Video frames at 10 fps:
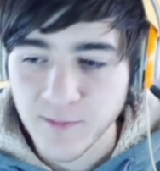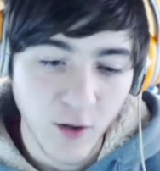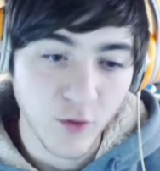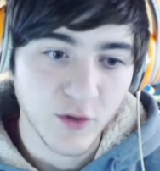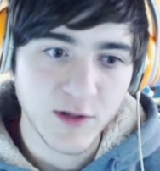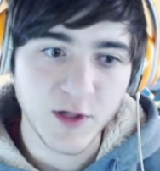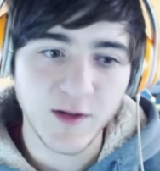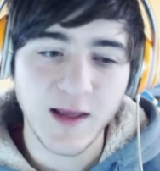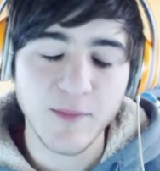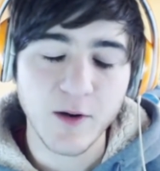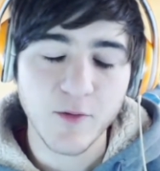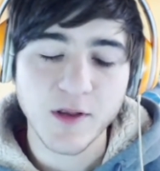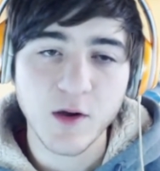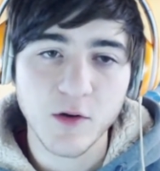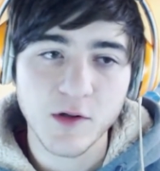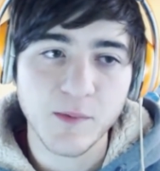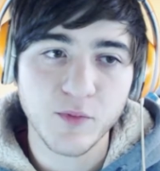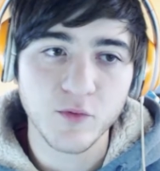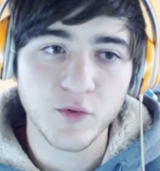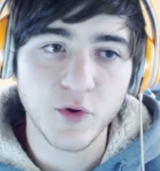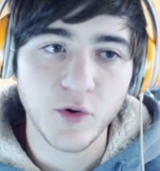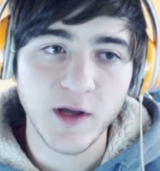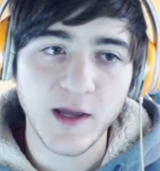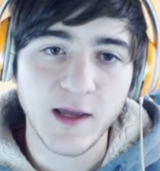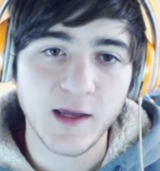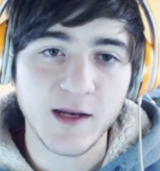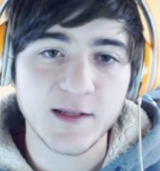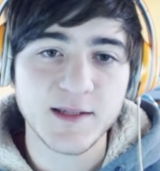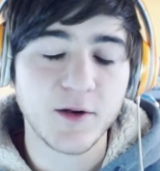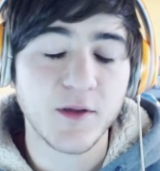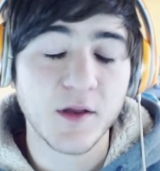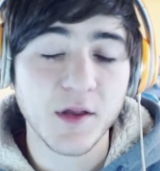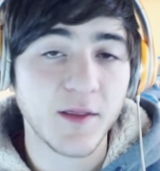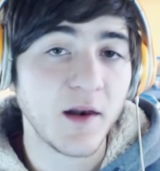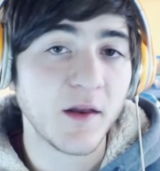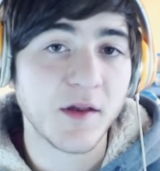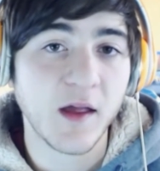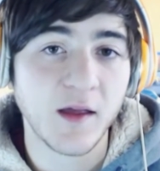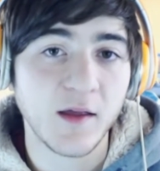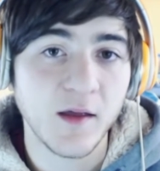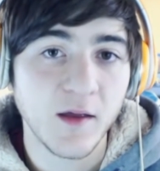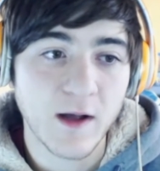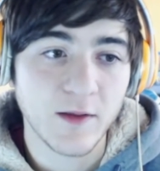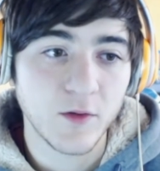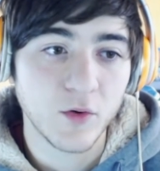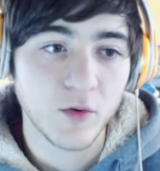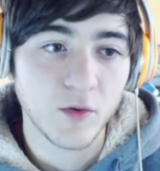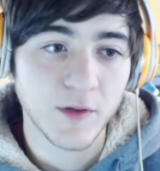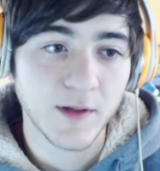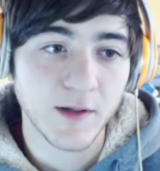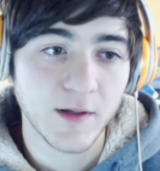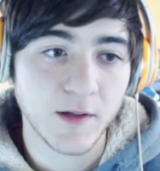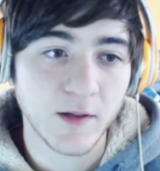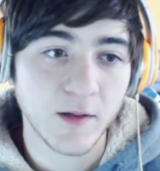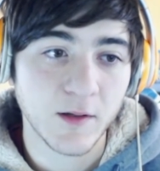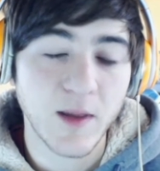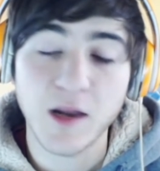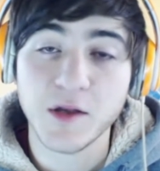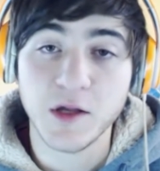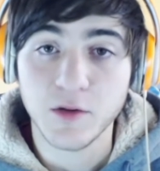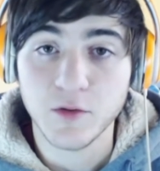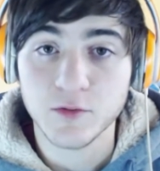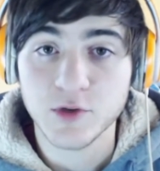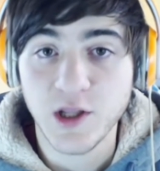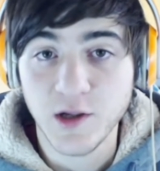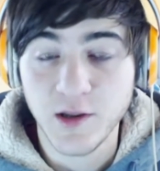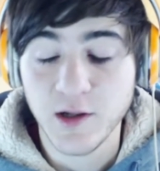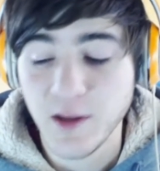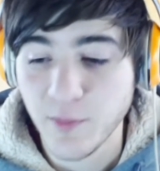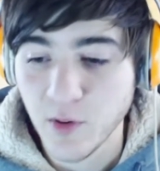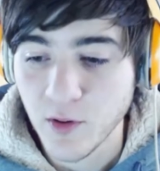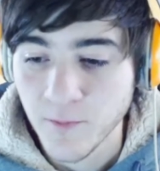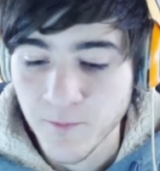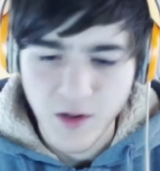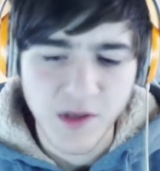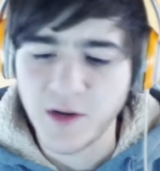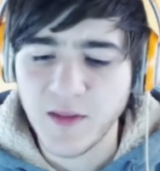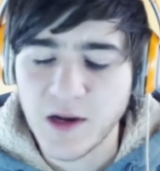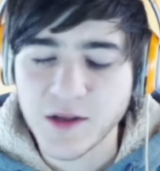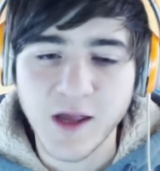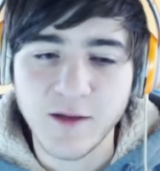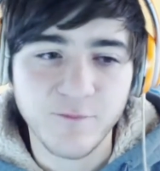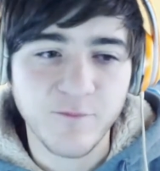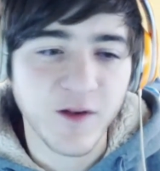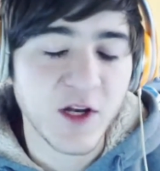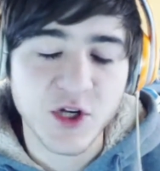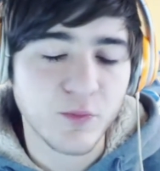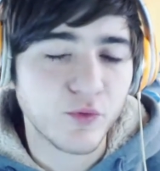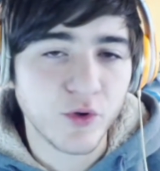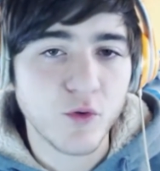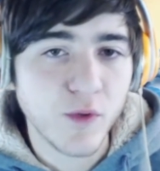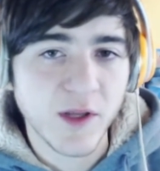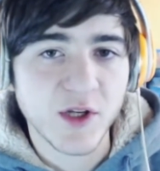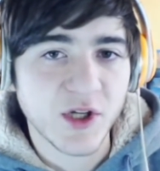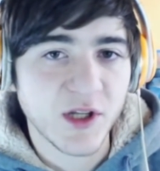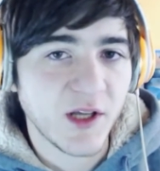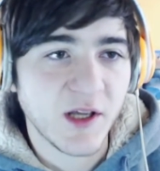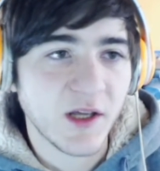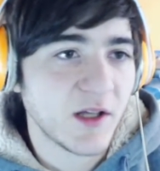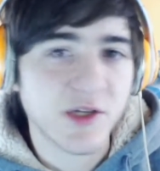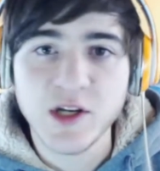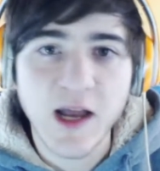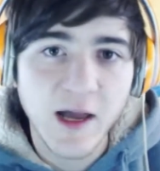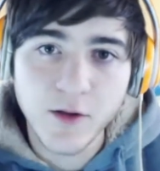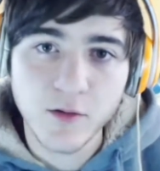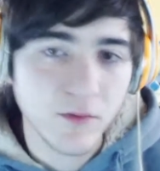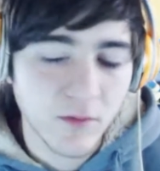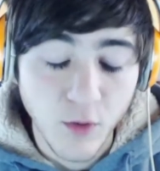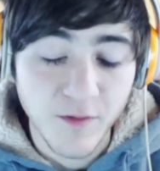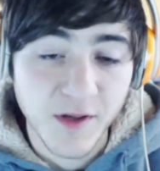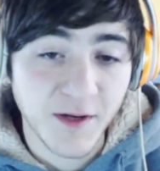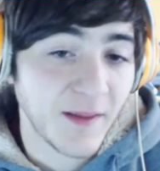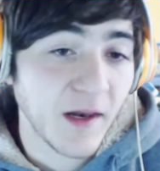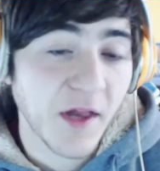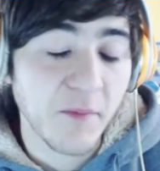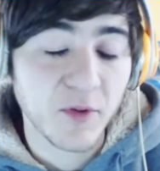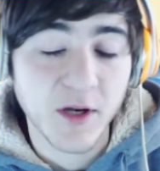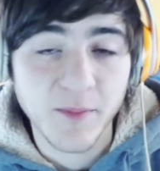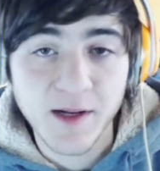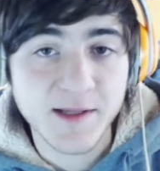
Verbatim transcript: Ecco, ho intenzione di cambiare questa cosa appunto e iniziare una serie delle 6 quando eh, me la sento, cioè del tipo se una serie delle 6 finisce appunto il 15 di gennaio, la nuova serie delle 6 potrebbe